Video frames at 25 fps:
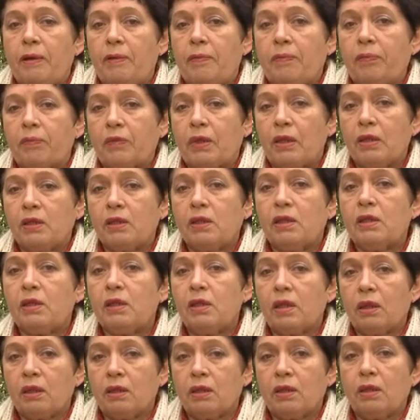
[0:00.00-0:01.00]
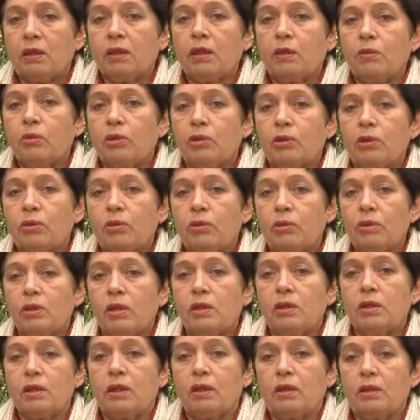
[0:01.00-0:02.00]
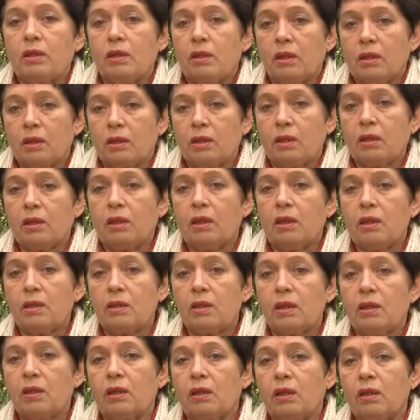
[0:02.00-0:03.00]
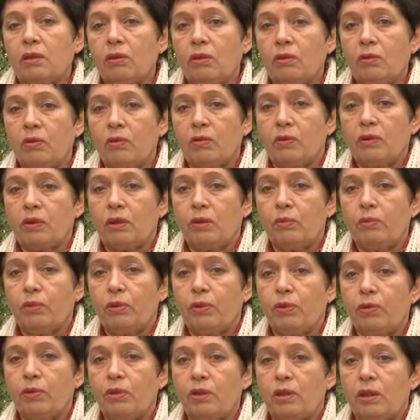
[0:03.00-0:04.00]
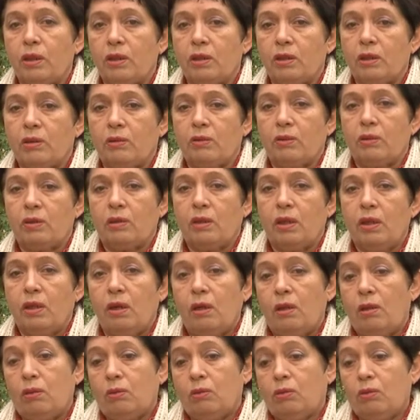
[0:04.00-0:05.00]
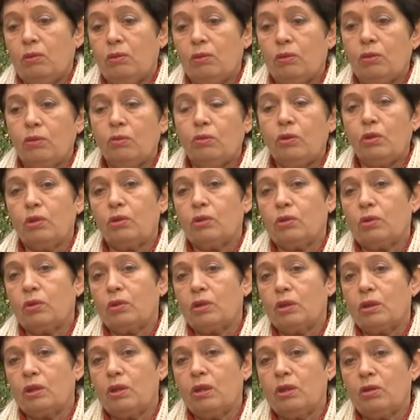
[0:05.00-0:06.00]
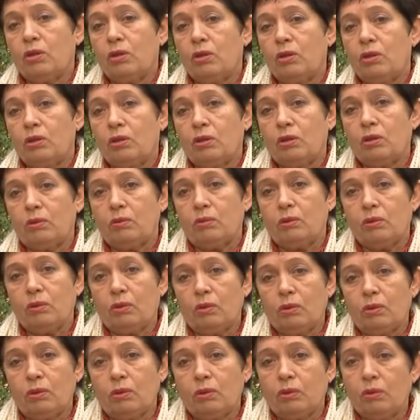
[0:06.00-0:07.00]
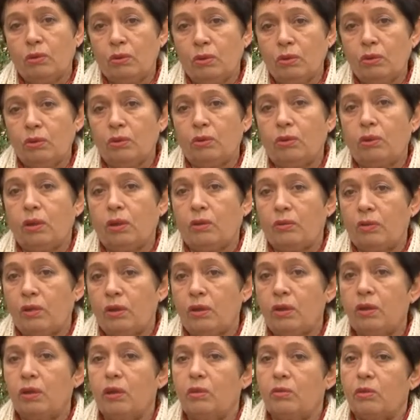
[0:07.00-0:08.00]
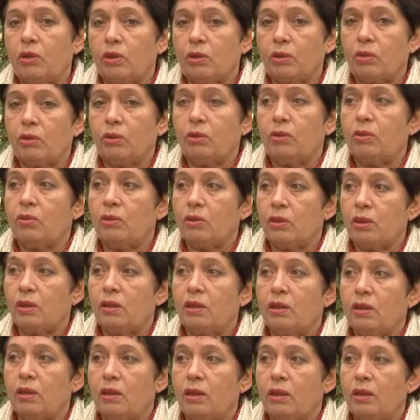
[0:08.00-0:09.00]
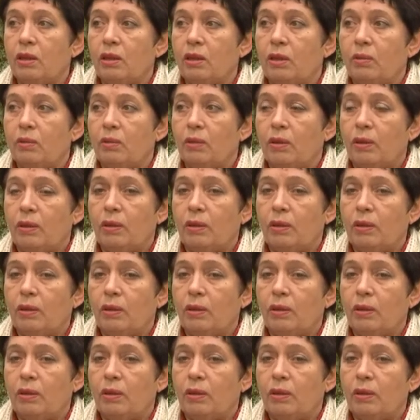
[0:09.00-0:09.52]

Здесь некоторые работы нужно сделать, и некоторые горожане готовы в этом поучаствовать. Но ну, думаю, что к следующему году, наверное, мы что-то уже сделаем.